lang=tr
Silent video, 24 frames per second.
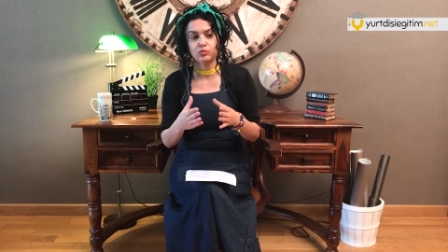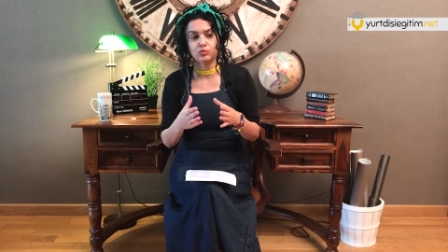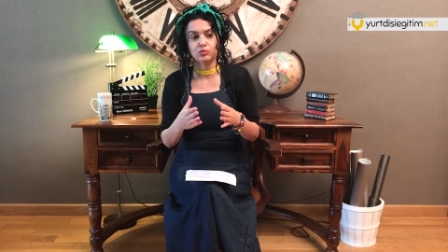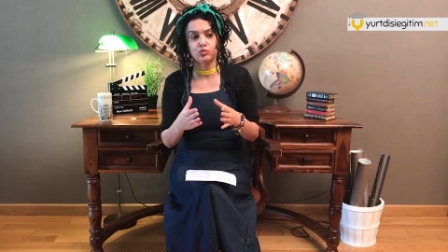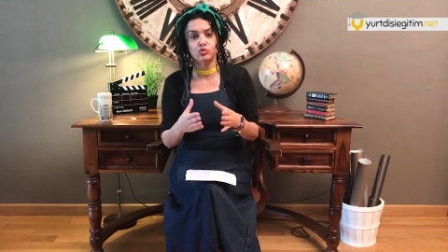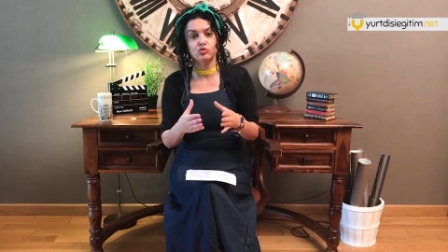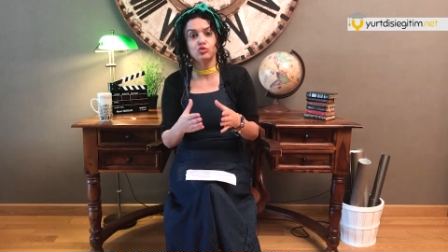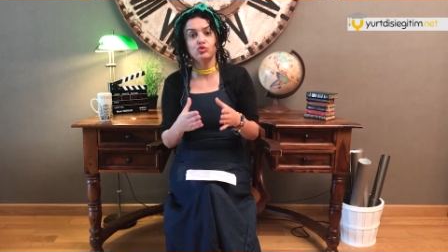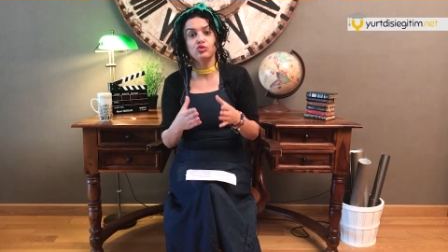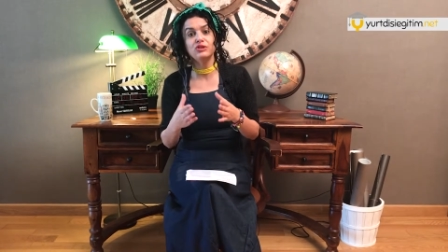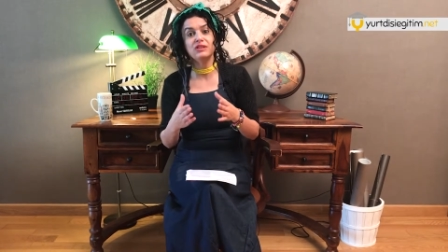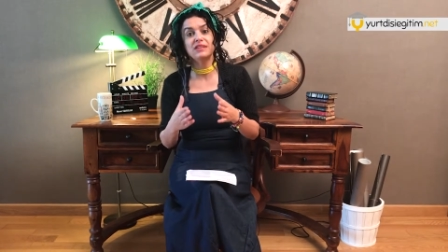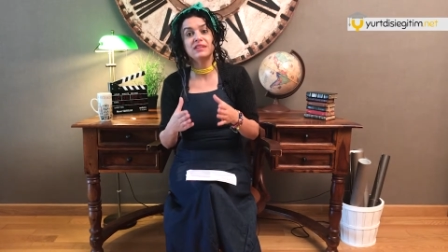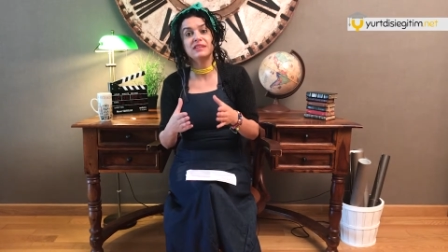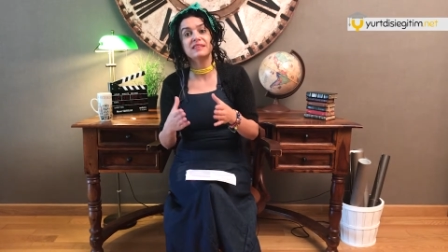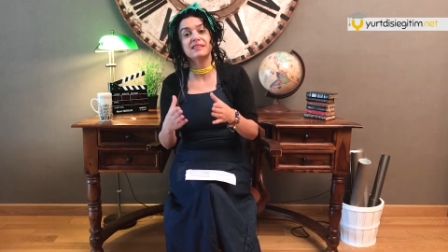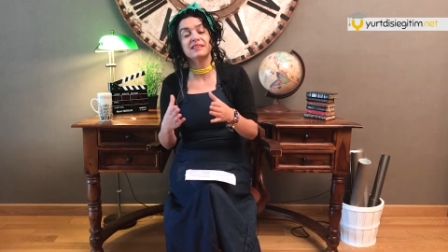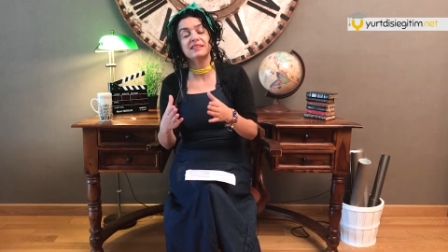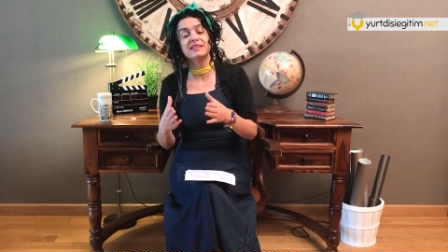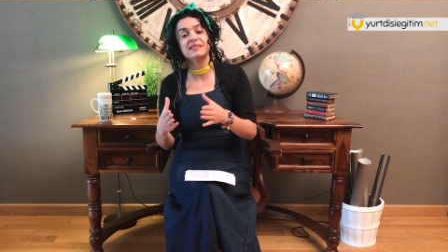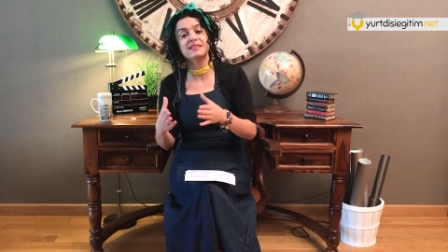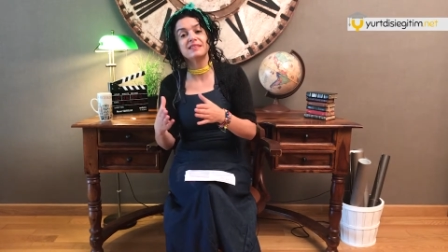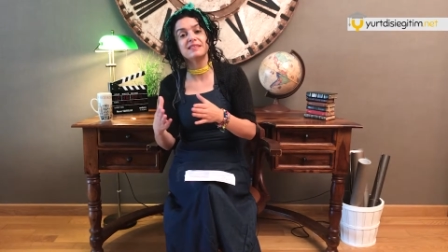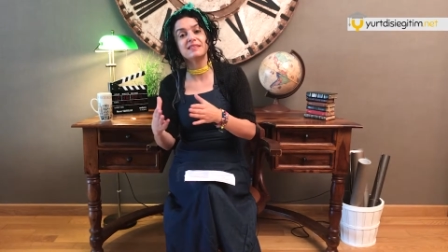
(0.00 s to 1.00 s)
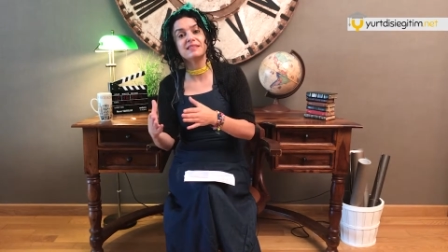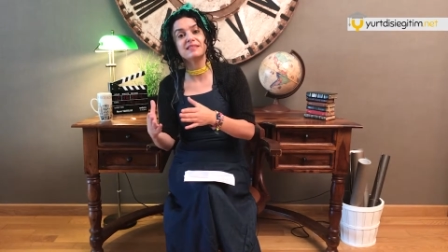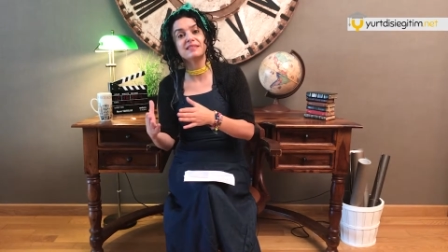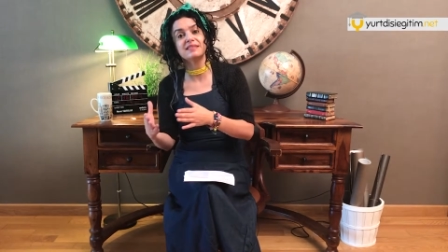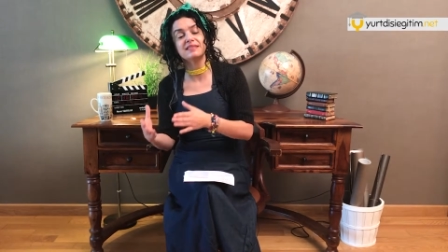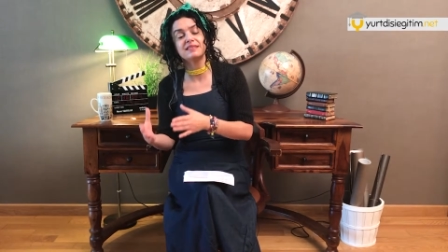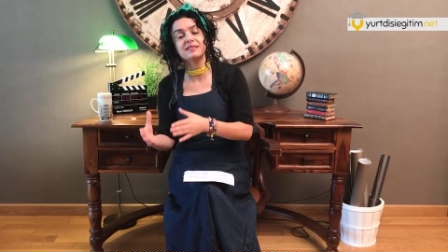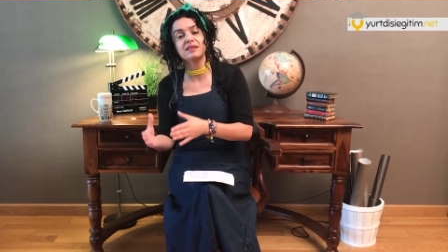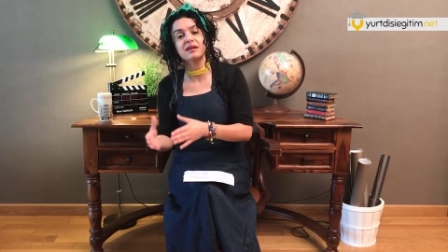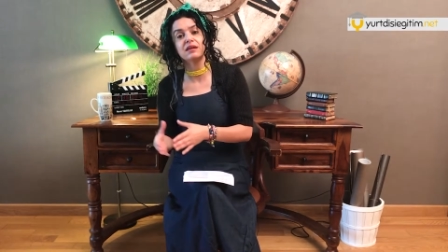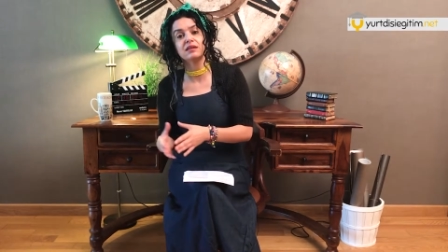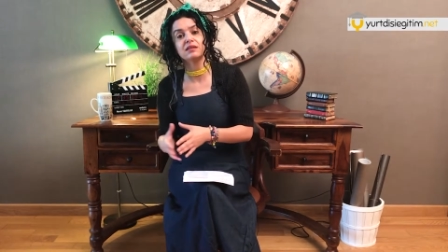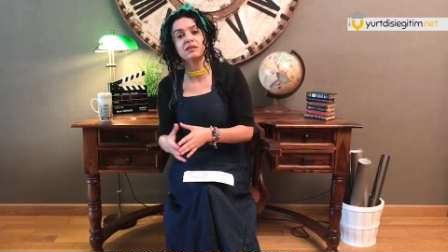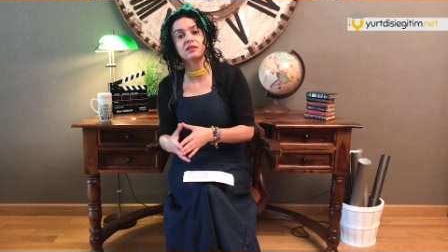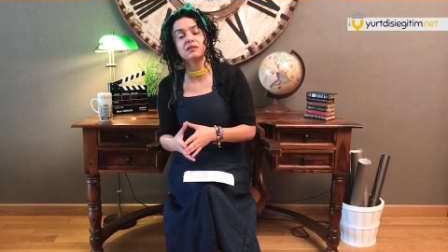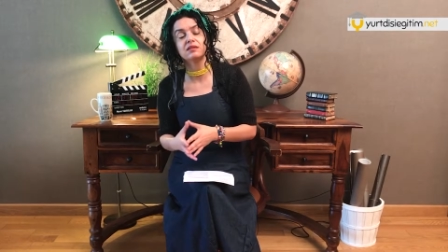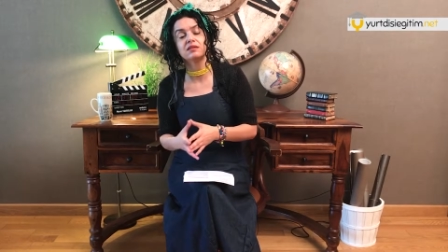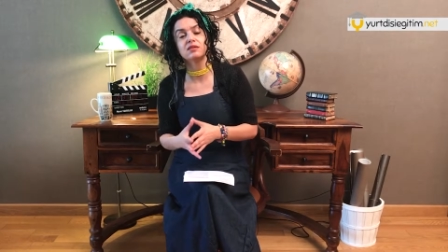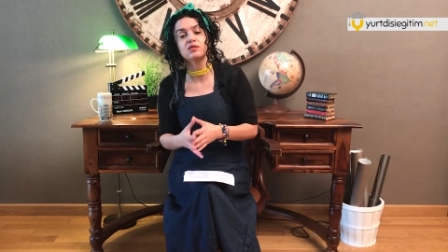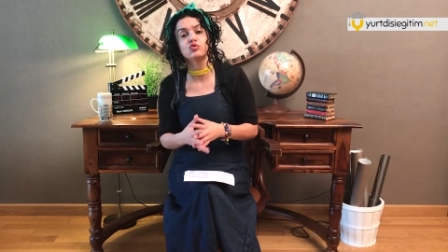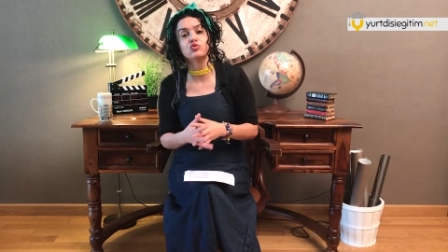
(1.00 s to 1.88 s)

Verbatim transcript: bunun yanında size sağladığı